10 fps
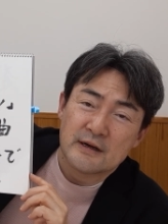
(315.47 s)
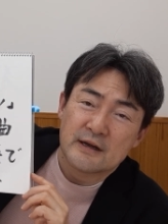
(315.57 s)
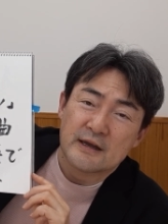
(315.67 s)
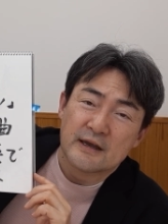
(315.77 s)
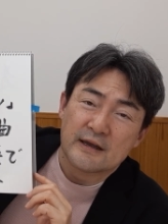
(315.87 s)

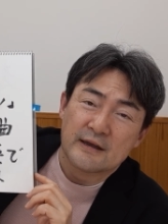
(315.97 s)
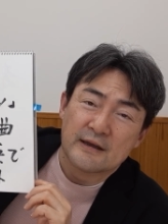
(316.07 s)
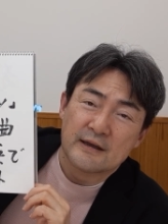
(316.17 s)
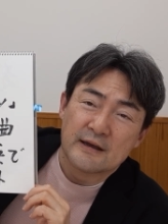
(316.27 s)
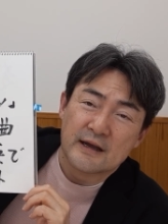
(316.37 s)

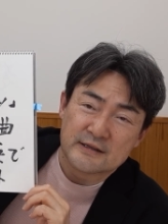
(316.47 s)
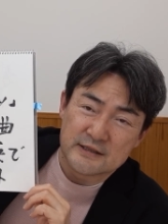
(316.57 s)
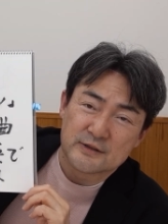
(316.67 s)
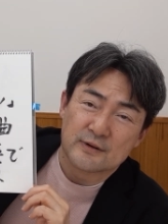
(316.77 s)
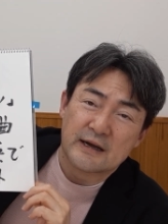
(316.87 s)
え
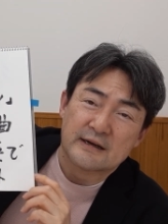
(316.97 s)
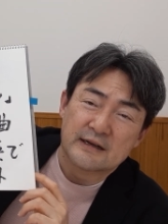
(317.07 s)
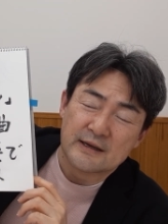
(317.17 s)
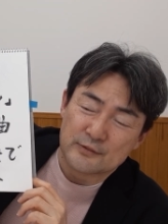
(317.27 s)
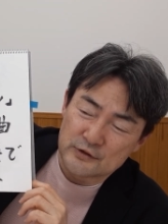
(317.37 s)
アーティストが
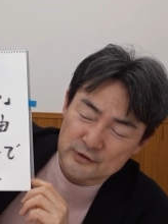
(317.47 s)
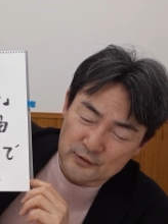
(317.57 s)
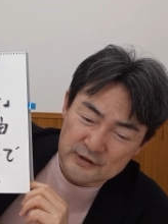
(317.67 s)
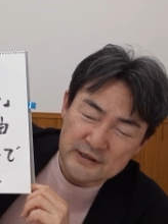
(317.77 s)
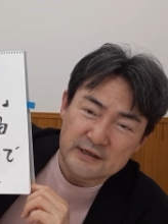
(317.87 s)
ライブに
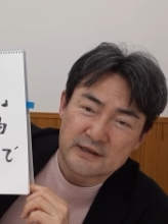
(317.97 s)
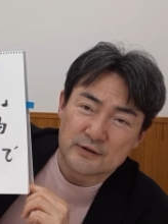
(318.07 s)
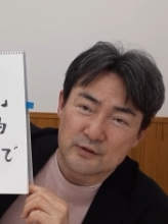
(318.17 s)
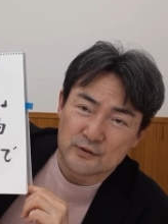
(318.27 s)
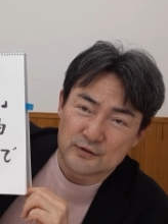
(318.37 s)
取り入れて
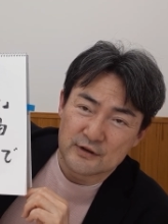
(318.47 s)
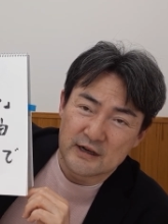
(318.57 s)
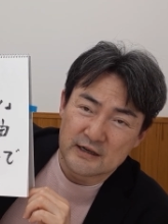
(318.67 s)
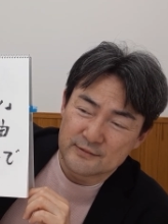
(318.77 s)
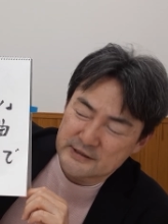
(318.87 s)
る曲で
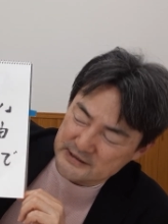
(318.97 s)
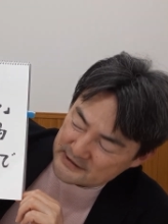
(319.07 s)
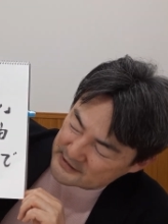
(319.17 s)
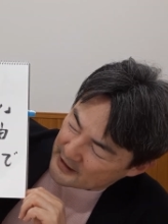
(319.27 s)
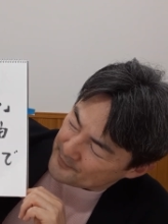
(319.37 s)
はありま
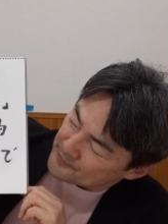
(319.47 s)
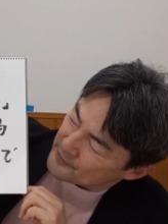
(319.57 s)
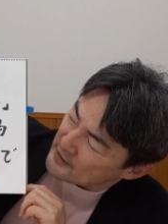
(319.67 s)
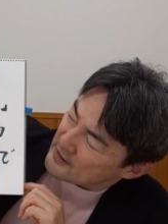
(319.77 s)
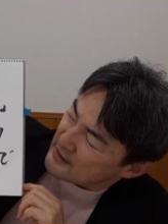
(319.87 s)
すが、
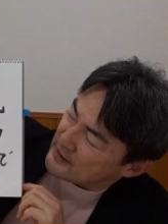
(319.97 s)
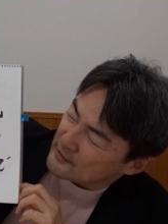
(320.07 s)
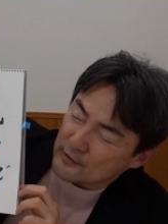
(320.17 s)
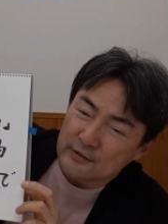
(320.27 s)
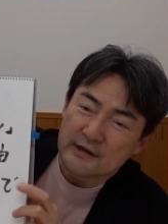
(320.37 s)
え
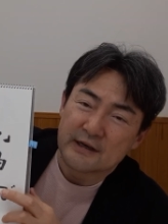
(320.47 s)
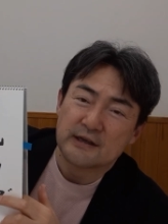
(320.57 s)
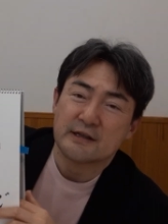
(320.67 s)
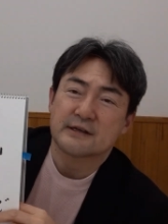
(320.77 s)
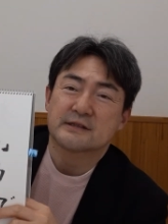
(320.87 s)
今回
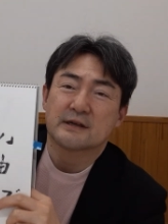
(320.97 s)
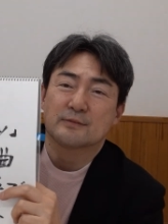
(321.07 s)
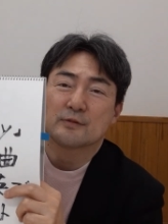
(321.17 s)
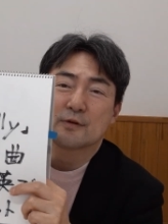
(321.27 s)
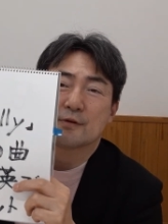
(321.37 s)
秀樹さ
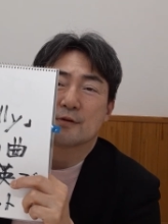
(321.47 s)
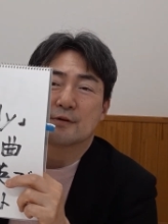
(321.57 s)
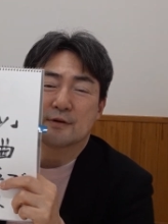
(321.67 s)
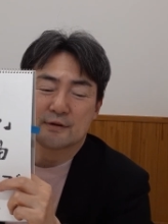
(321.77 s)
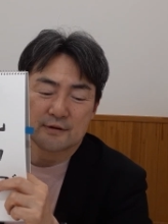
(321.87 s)
ん
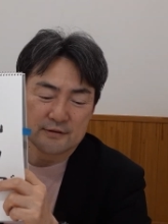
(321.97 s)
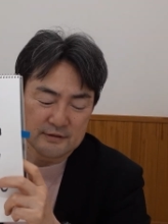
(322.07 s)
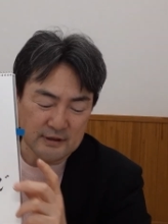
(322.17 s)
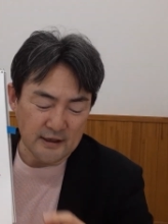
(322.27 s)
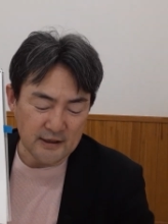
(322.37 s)
も
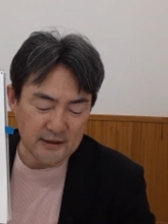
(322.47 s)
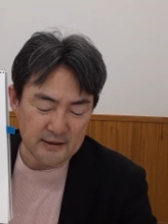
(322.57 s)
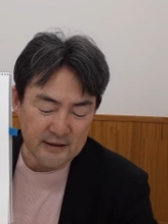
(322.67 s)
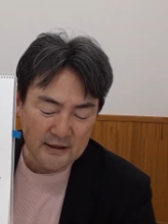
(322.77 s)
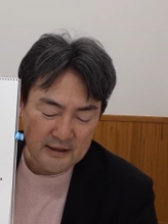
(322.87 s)
大
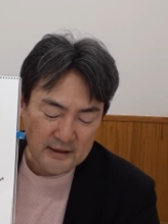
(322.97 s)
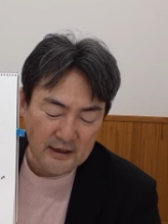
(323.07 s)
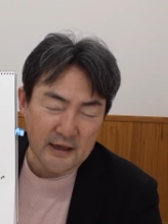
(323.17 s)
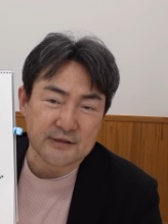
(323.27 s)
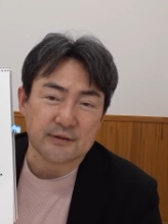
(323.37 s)
変
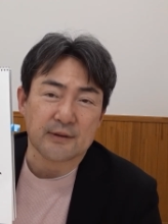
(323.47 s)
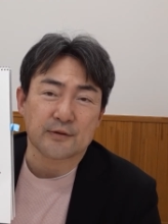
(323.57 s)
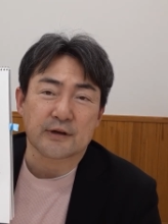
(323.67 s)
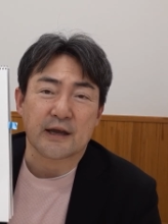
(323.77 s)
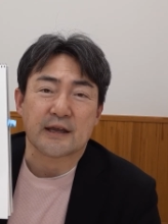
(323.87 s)
味わい
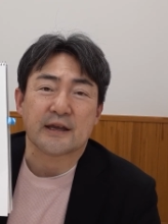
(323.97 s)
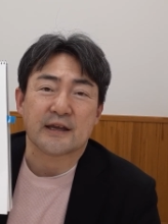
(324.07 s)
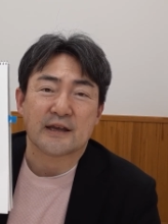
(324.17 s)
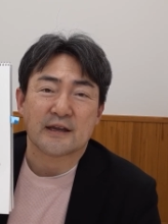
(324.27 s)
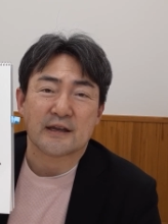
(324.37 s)
深い、
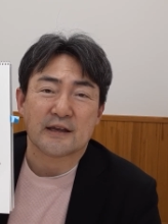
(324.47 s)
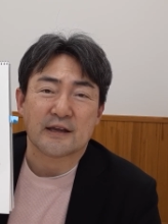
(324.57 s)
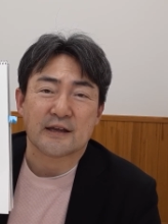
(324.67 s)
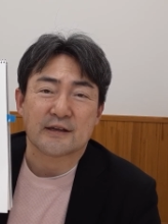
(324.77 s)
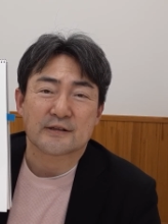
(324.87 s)

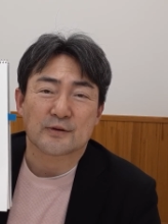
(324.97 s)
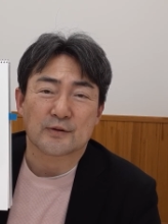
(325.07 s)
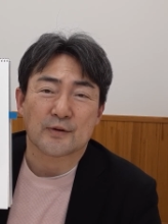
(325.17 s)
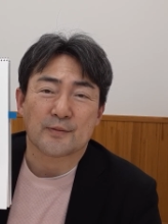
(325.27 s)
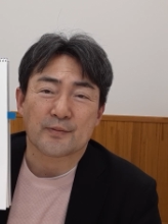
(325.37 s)
えそ
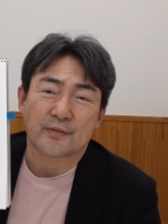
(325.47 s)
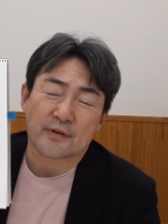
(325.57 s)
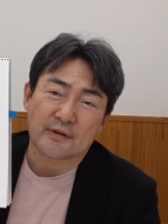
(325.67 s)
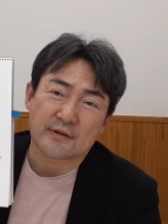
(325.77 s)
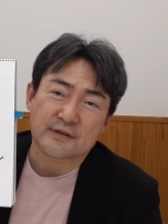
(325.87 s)
の
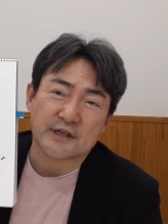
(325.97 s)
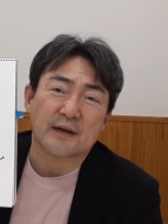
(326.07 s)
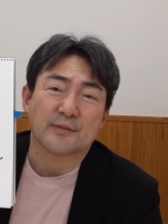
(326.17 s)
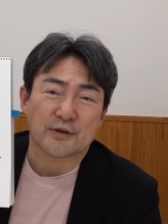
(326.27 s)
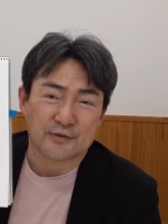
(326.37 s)

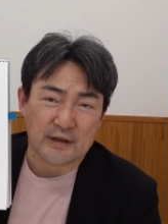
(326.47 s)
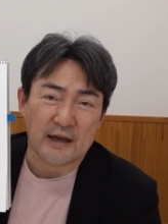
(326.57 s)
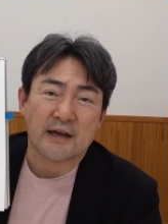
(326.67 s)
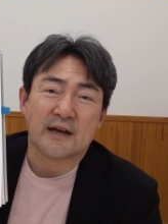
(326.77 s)
チャーミングな